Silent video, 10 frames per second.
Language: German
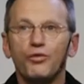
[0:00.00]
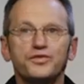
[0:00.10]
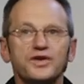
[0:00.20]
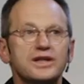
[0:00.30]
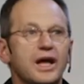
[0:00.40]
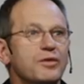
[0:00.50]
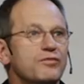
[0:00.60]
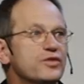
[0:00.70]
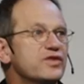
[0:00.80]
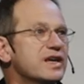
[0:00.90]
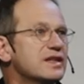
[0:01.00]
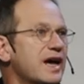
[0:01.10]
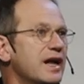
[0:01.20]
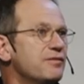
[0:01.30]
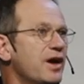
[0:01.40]
sich nehmen, wo sie
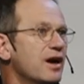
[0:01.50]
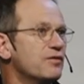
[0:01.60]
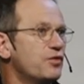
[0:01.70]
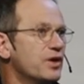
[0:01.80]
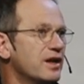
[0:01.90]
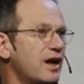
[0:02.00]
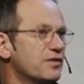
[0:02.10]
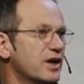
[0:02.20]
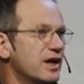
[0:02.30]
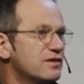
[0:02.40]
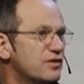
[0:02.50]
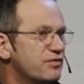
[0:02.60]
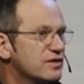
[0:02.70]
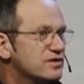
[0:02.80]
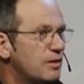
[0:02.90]
getrennt wären voneinander, gehen sie
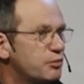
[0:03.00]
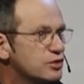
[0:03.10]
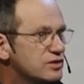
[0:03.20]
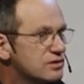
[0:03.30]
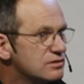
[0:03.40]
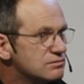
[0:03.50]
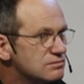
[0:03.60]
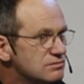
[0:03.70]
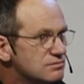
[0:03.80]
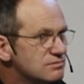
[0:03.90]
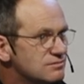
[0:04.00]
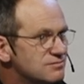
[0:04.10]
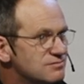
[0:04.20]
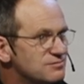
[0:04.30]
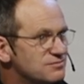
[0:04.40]
fast kaputt,
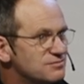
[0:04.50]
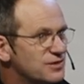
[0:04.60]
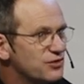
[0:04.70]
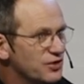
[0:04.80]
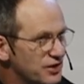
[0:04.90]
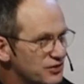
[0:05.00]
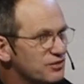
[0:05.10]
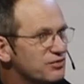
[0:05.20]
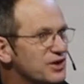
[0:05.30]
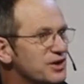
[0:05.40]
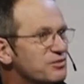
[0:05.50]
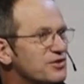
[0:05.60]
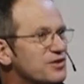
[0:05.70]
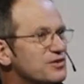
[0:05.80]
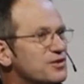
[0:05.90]
wenn sie richtig verliebt sind.